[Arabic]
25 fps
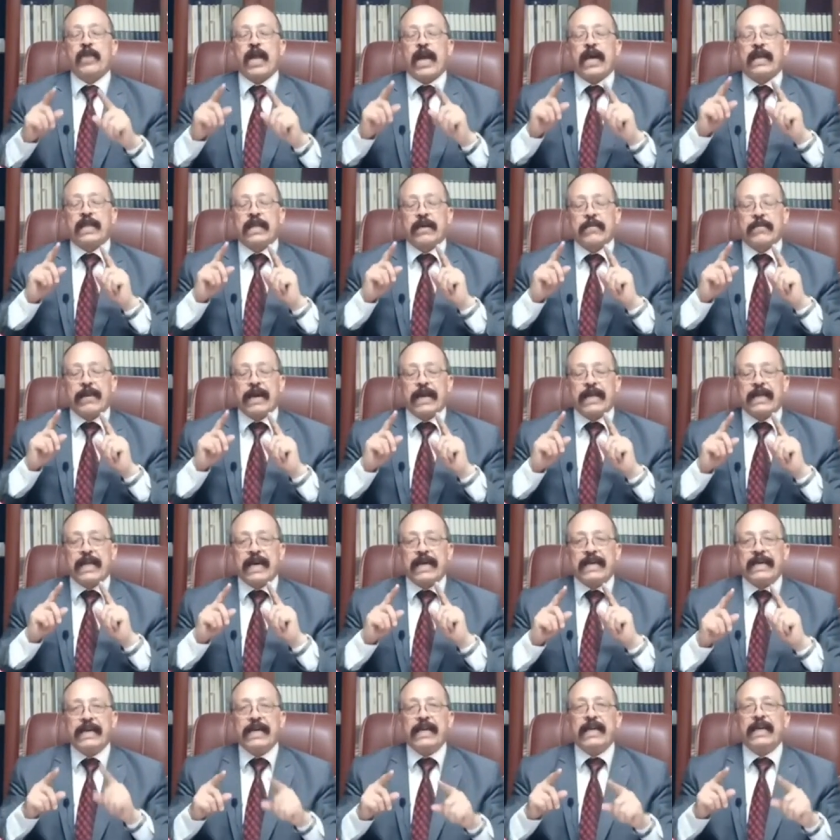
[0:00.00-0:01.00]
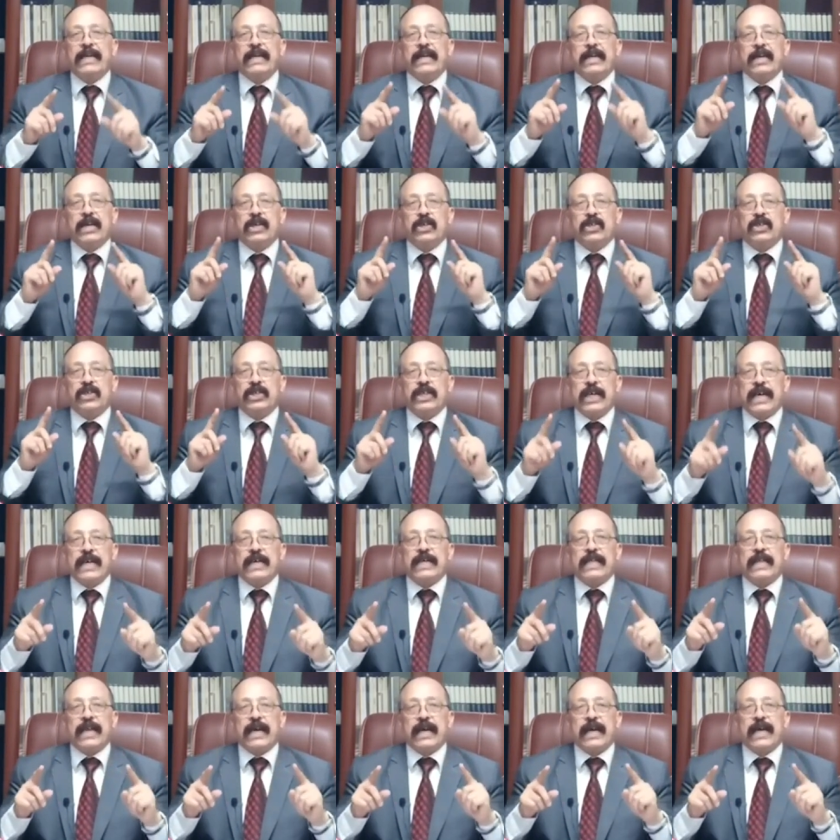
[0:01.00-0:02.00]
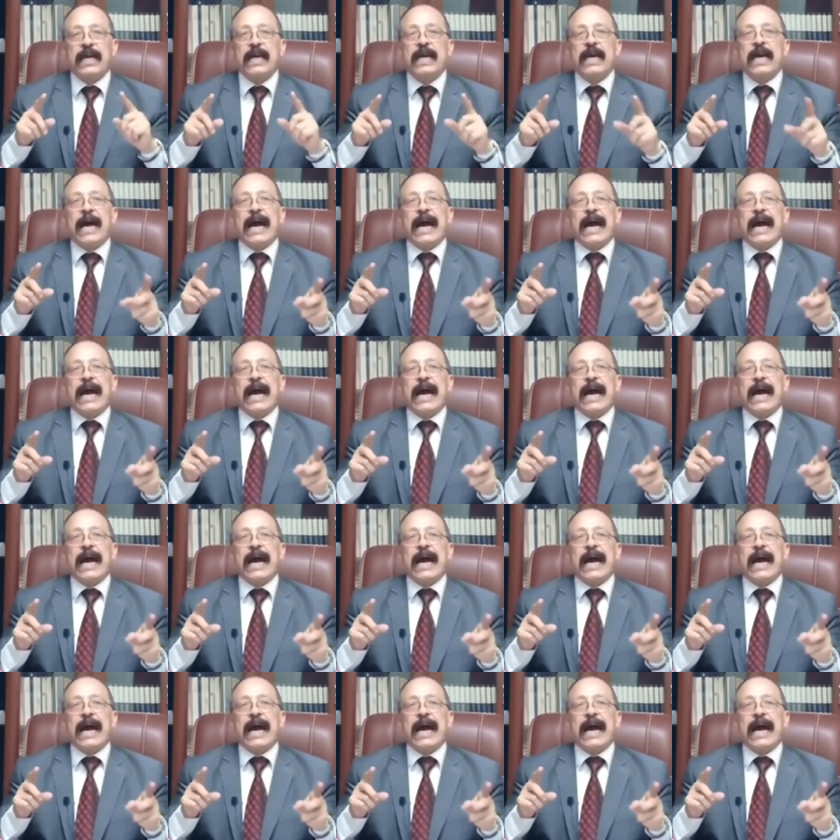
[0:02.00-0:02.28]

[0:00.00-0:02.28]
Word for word: هتبقى دليل ارشادك